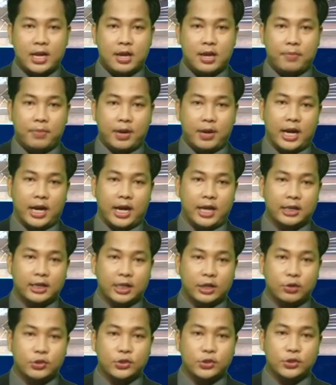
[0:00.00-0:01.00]
mengenai tenun
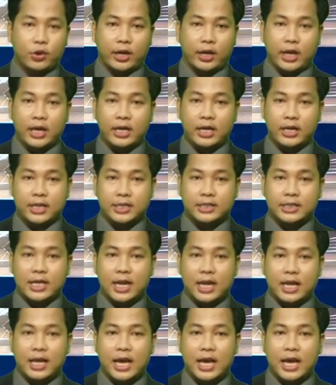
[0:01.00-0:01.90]
songket di Sanggar